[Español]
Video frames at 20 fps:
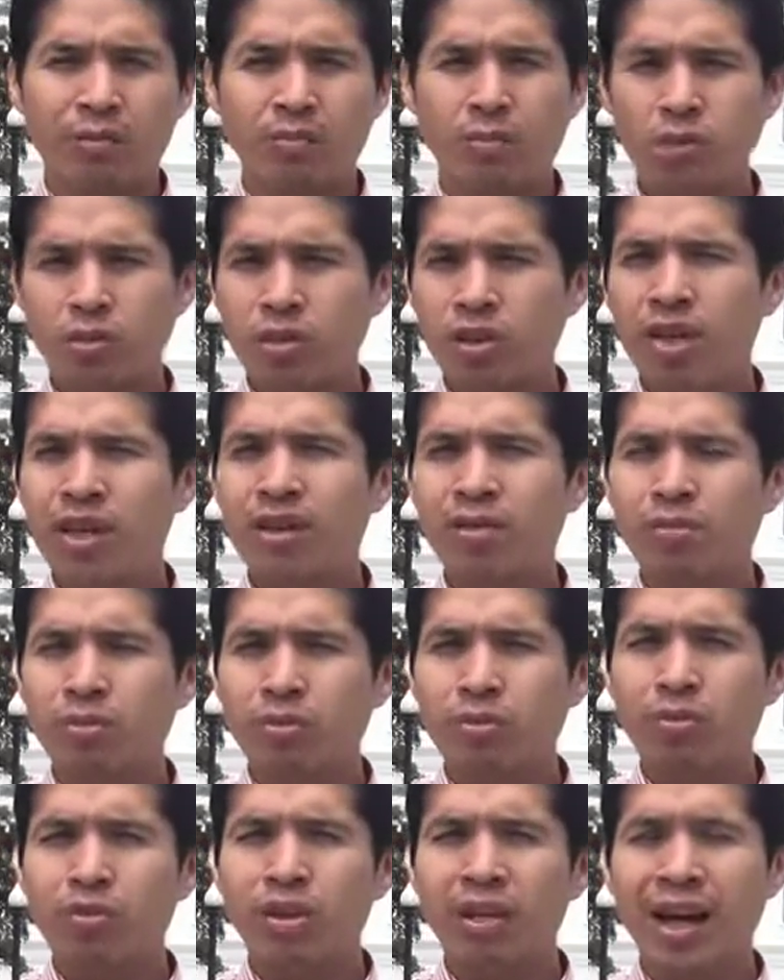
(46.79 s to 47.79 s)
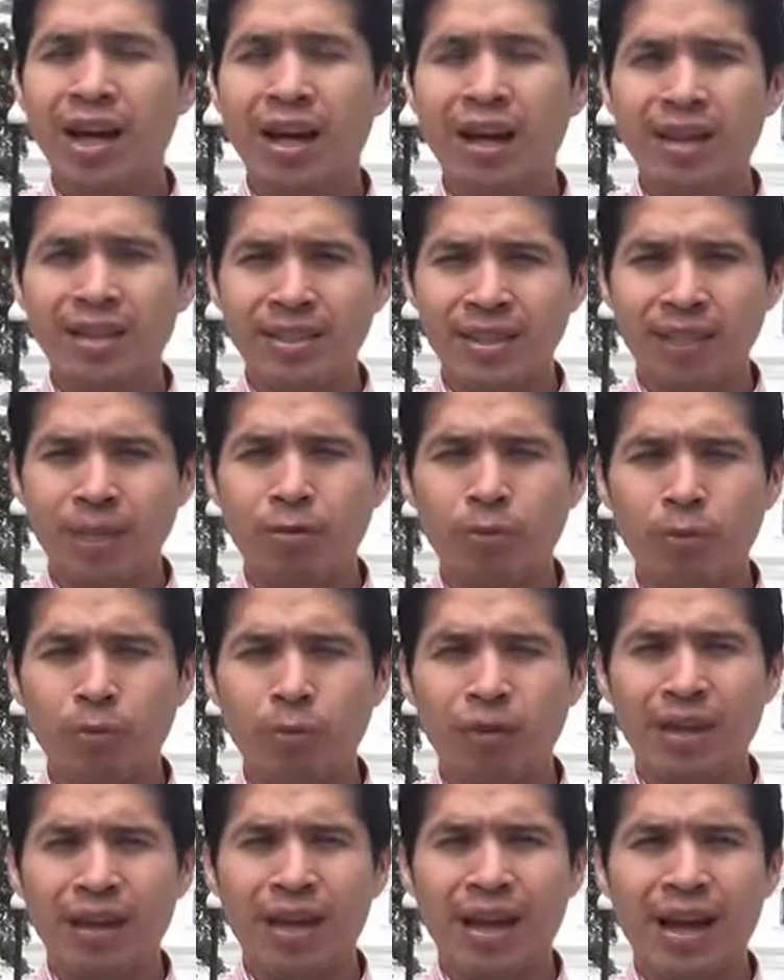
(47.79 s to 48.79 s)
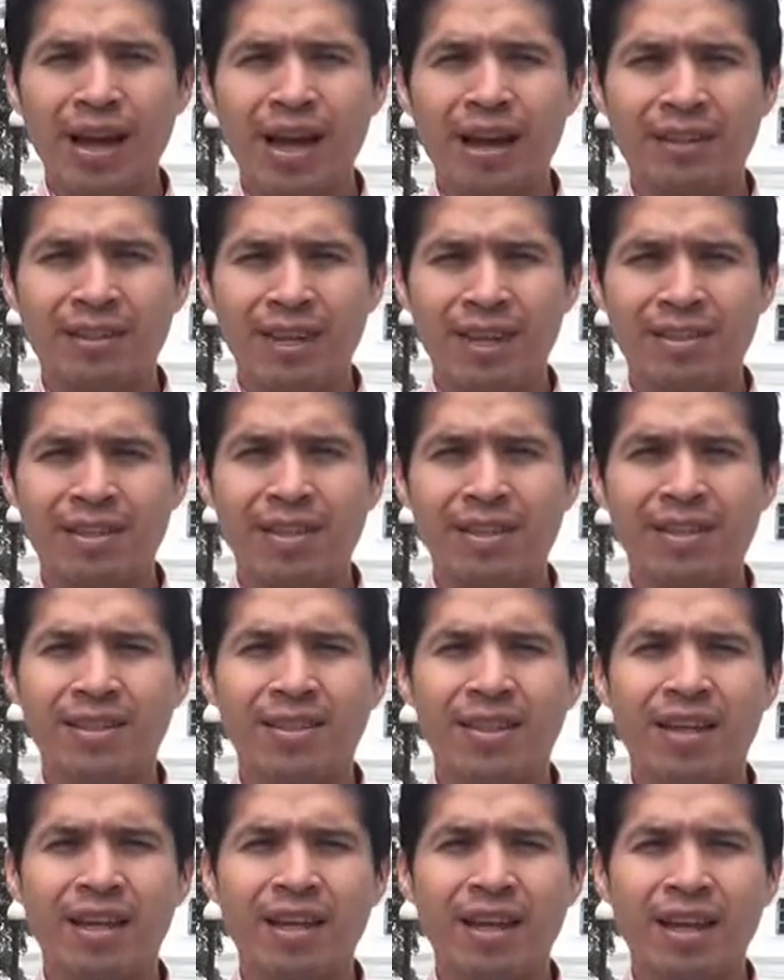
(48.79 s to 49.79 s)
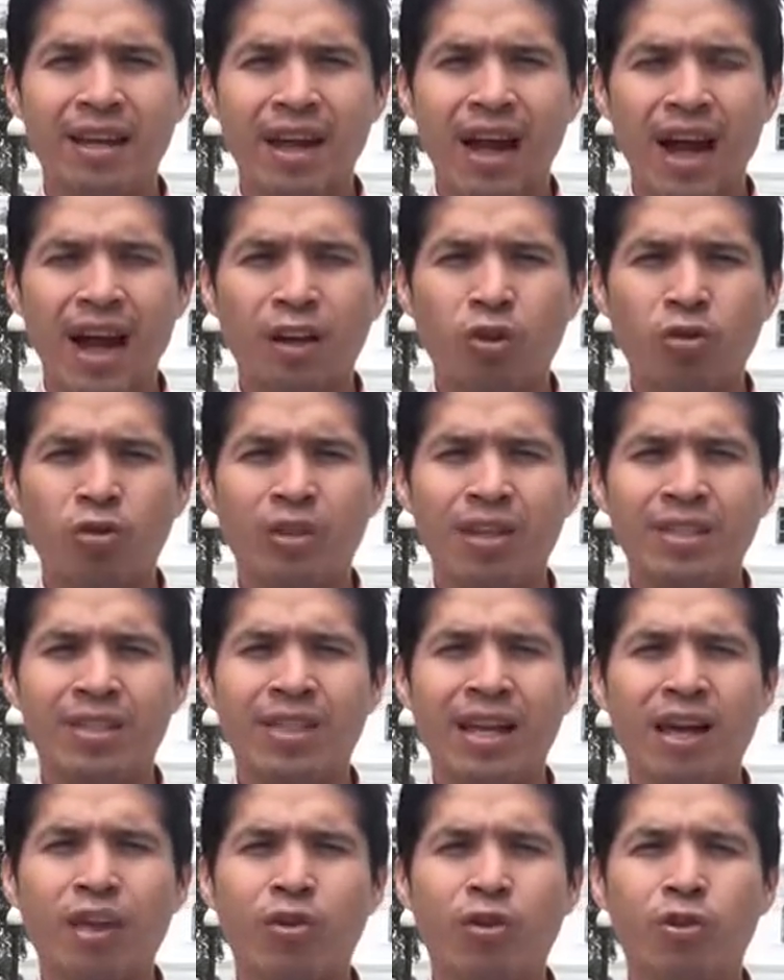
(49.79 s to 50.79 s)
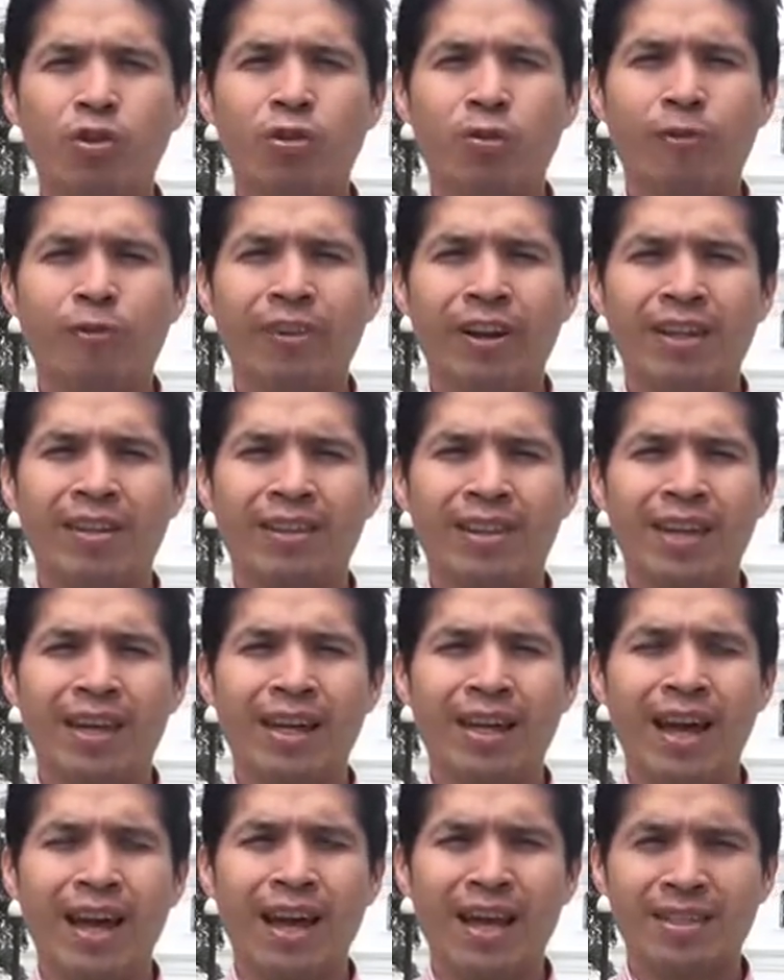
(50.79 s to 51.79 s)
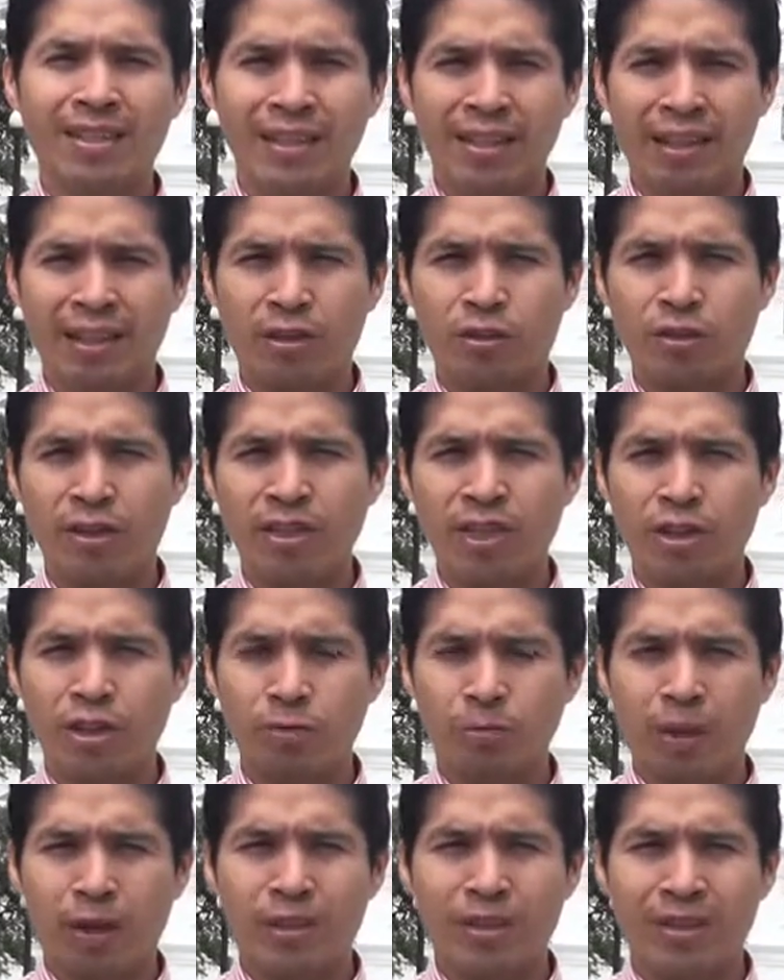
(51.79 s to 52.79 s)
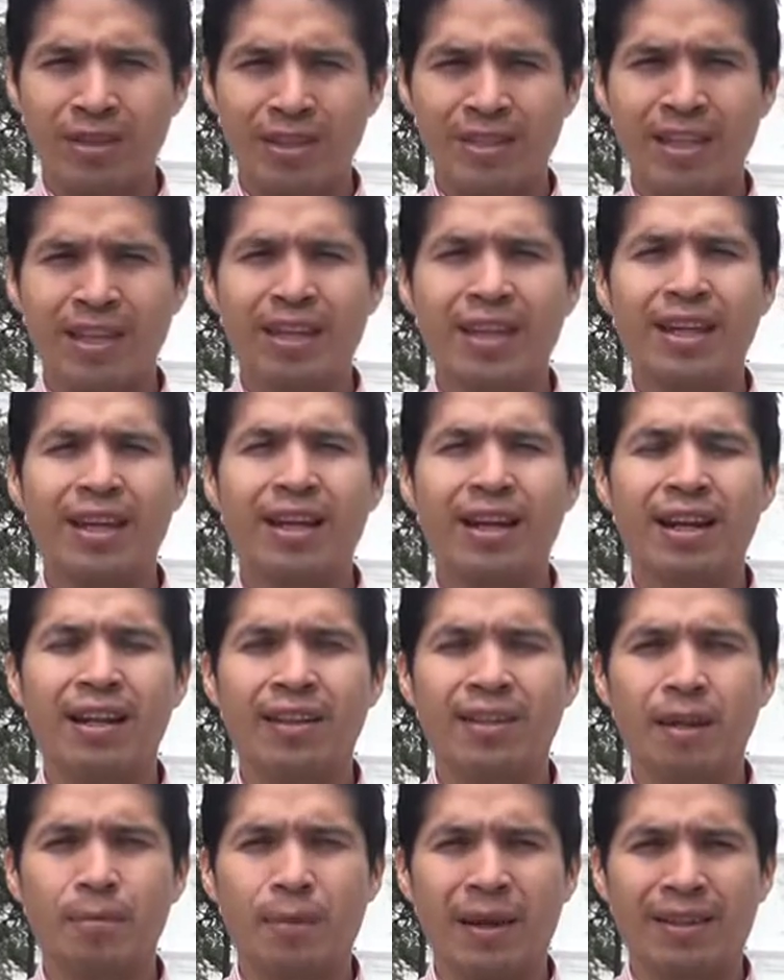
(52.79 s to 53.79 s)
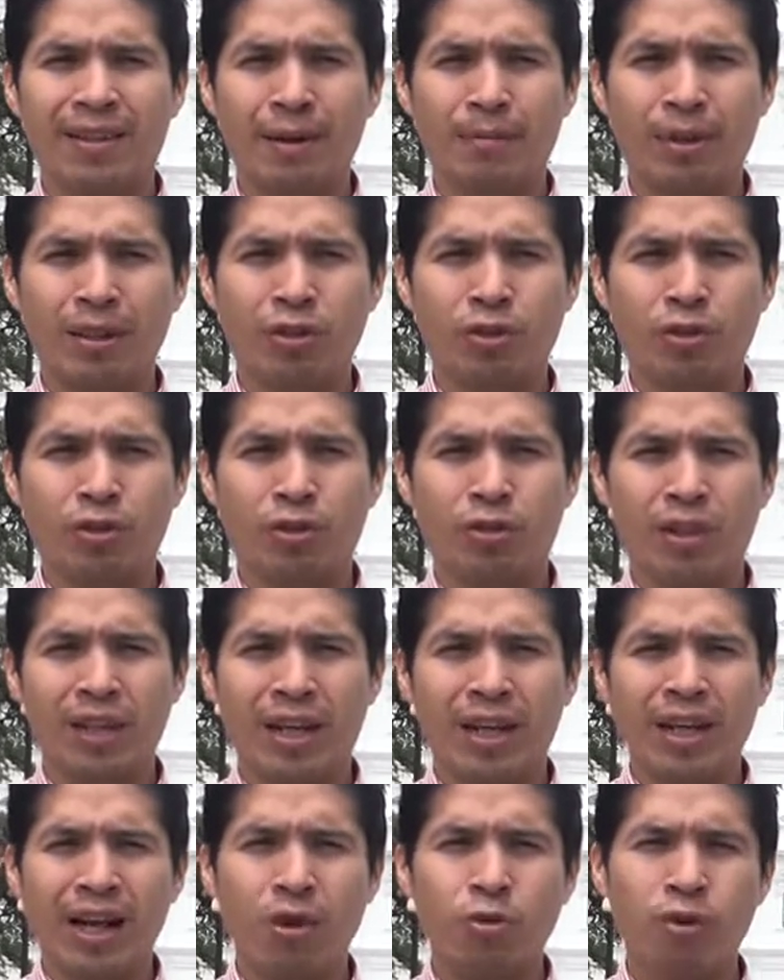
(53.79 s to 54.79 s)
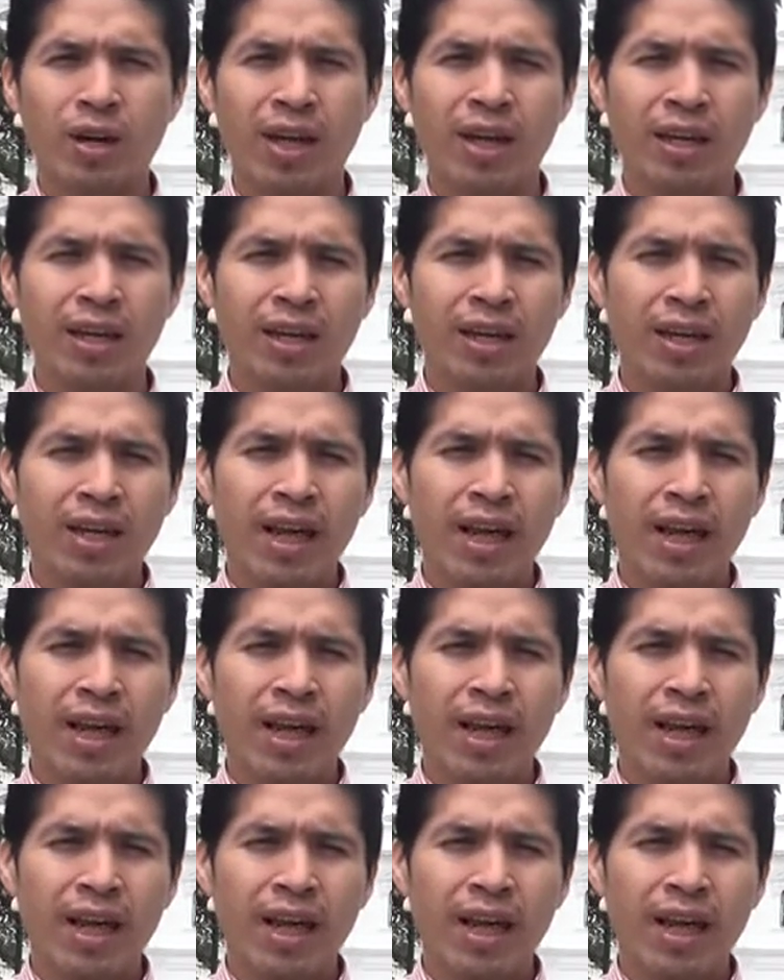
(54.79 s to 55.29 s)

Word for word: Muy, muy agresivo pudiera decirse, ha contestado frente a las inquietudes de los periodistas aquí en el departamento del Cauca,